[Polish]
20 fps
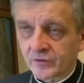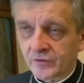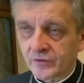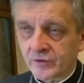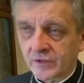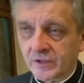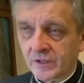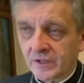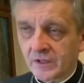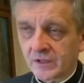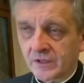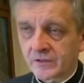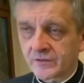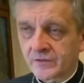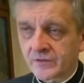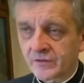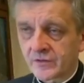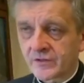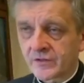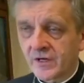że
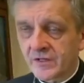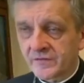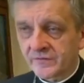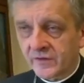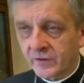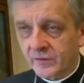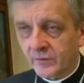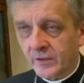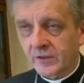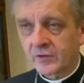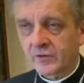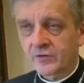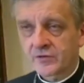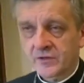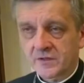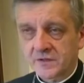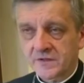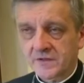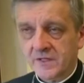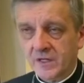coś niezwykłego
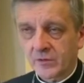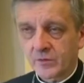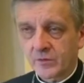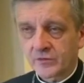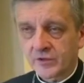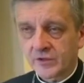się stało,